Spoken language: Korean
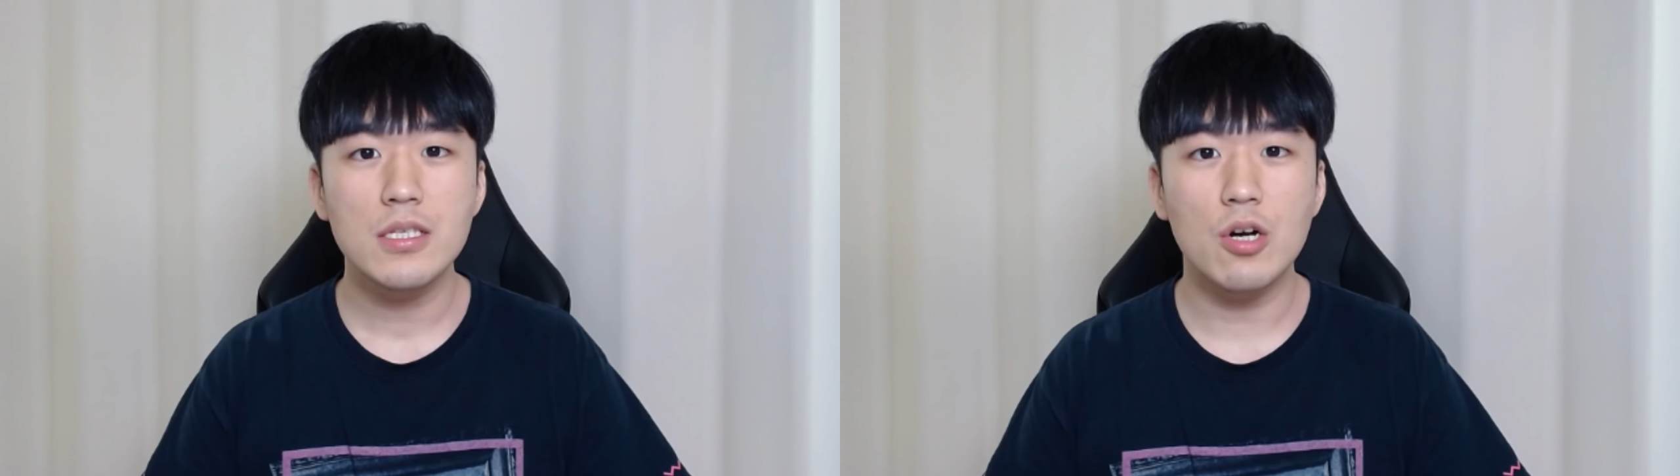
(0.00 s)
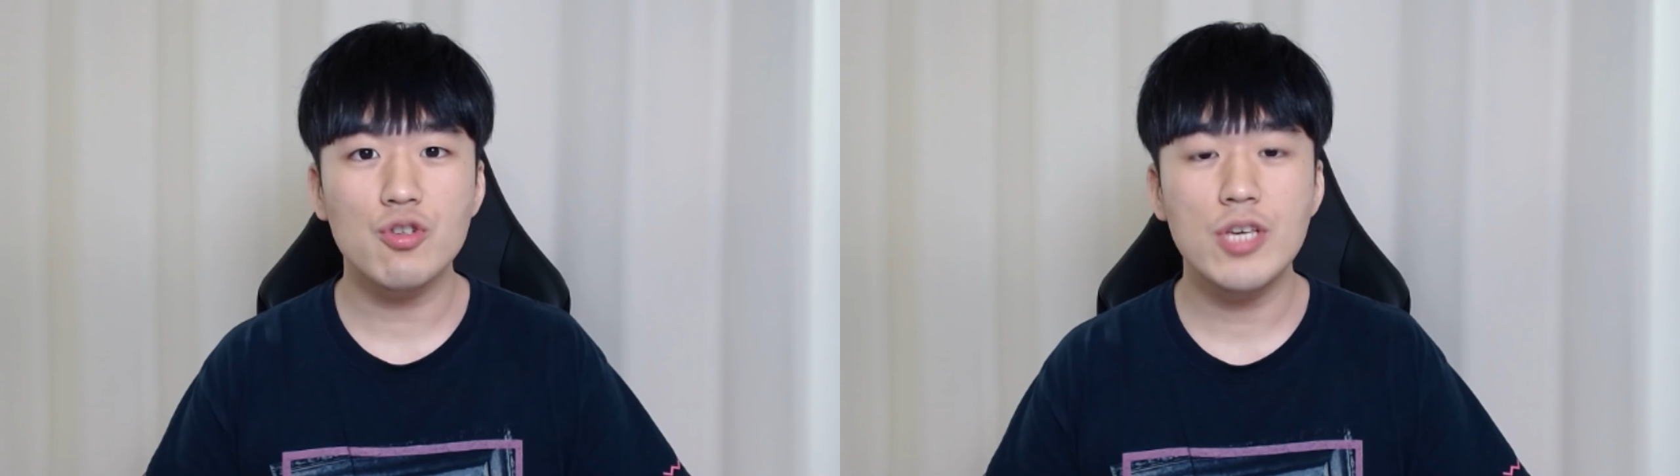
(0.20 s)

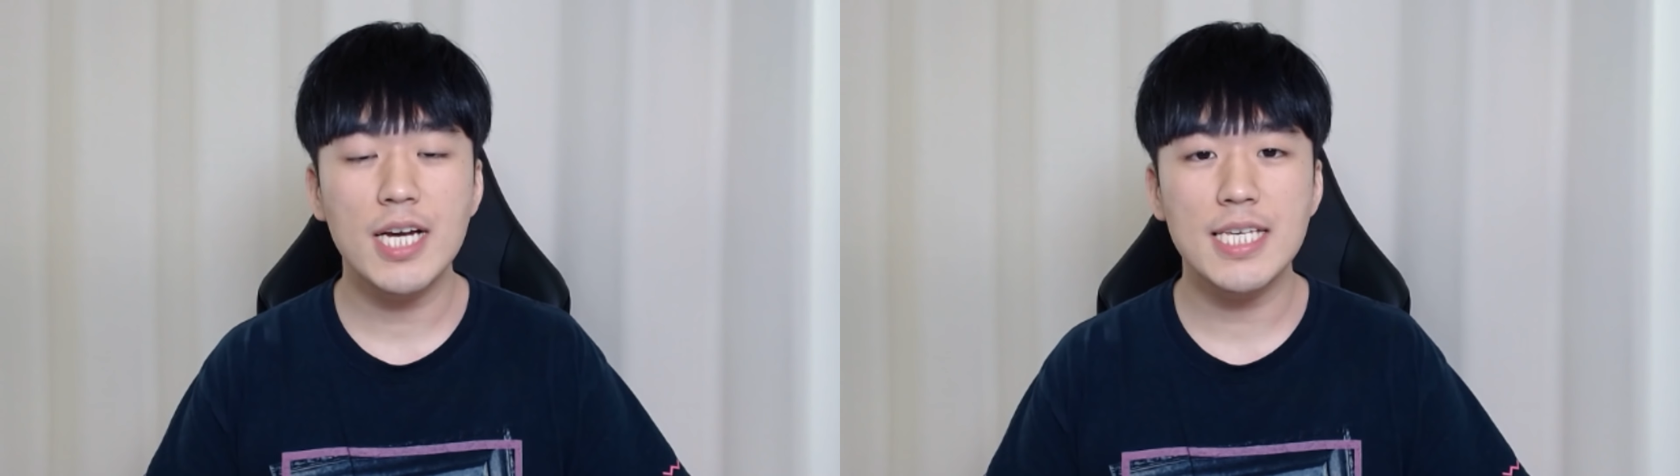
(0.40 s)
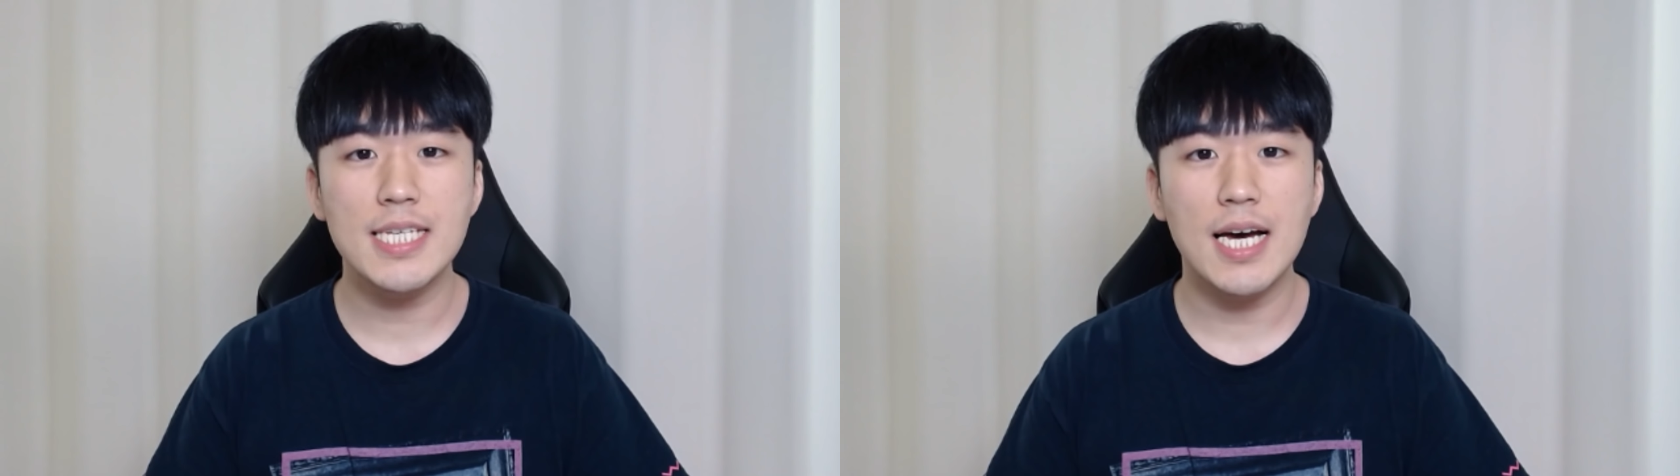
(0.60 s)

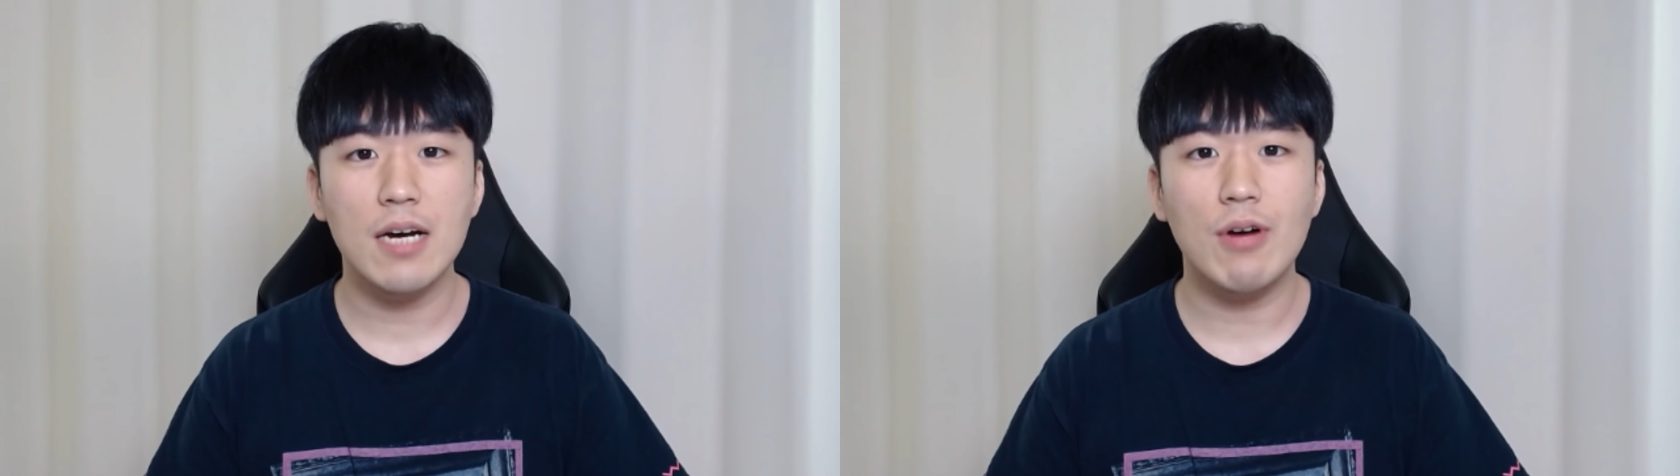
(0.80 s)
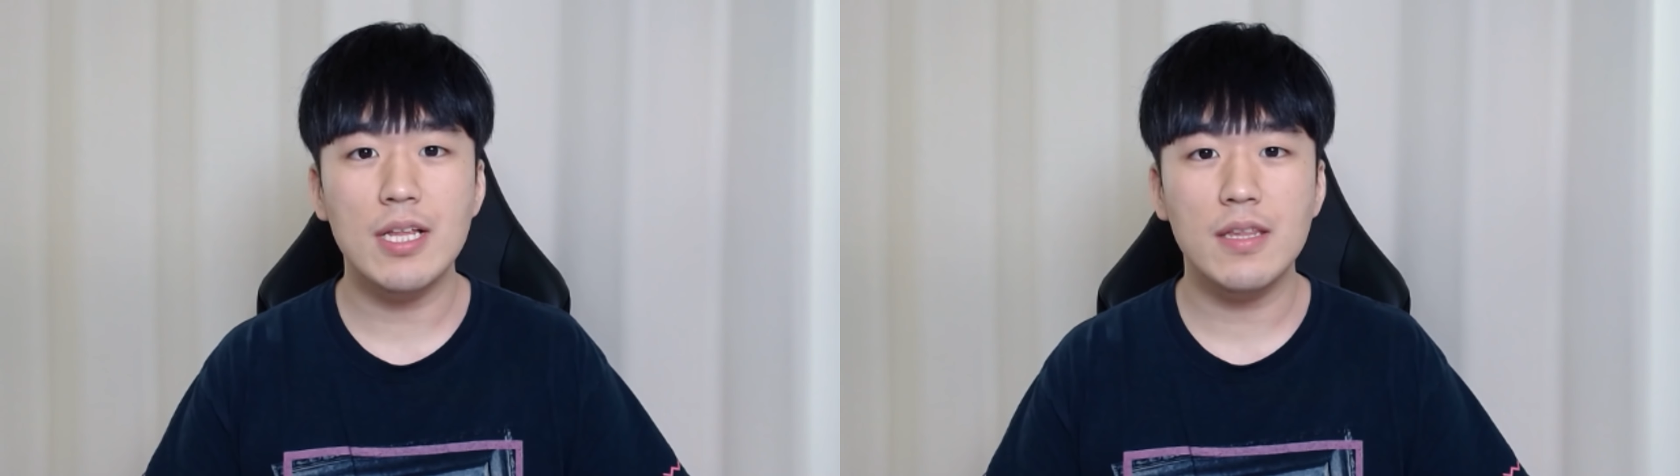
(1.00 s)
정수양 기자
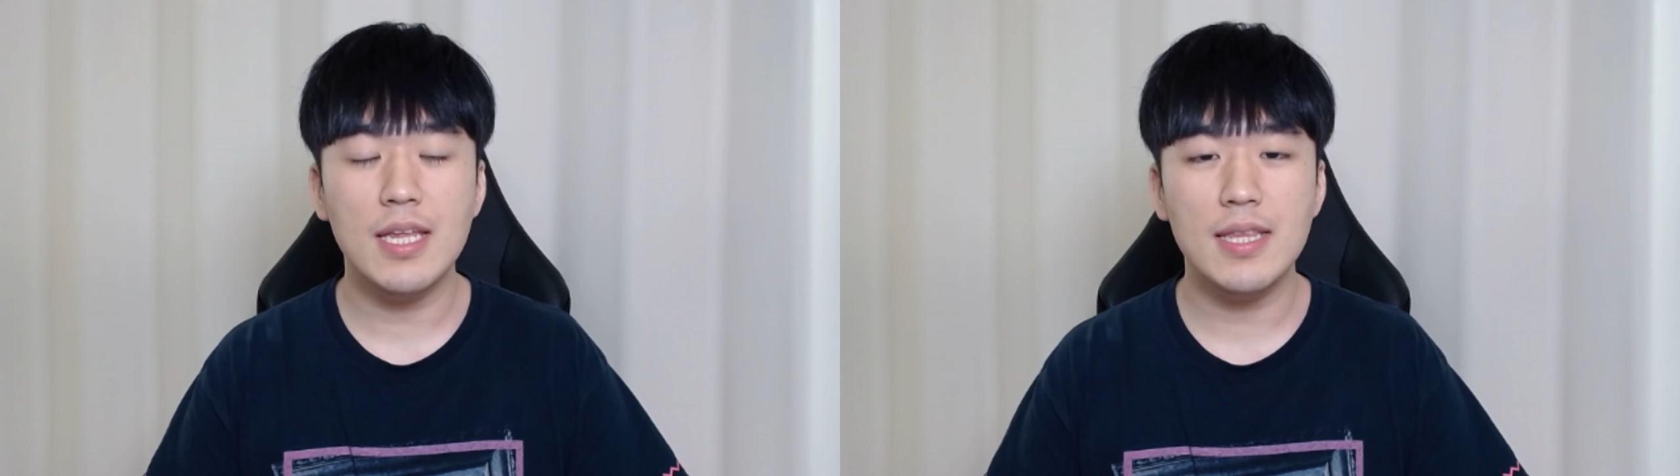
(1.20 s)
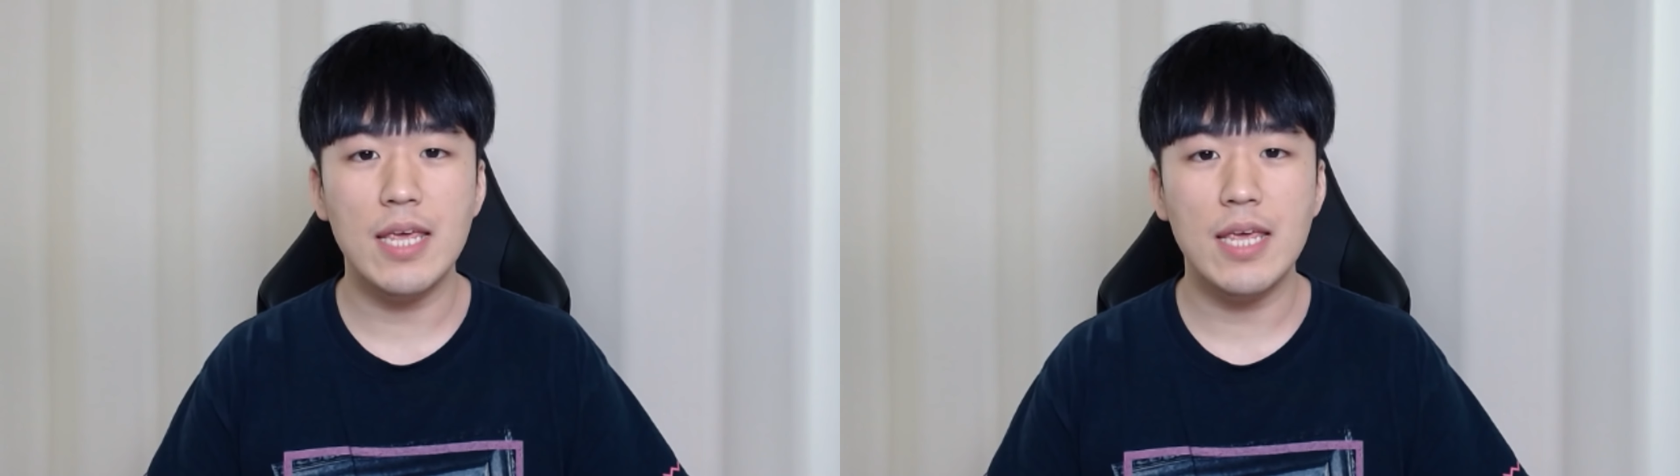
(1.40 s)
관련된